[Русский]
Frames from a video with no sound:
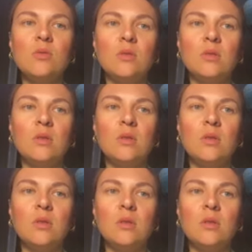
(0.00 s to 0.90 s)

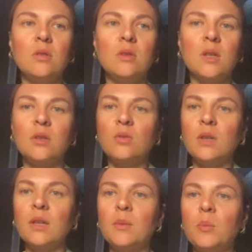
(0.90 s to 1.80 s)
э,
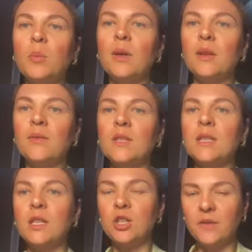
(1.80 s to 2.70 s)
которое было в
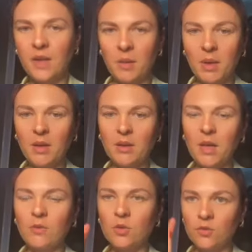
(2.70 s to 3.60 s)
настоящее время,
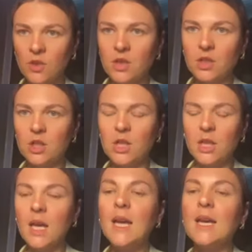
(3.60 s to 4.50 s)
да, вот в день
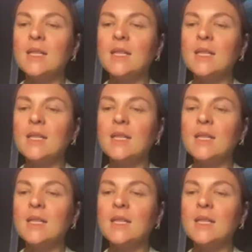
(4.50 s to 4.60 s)
рождения,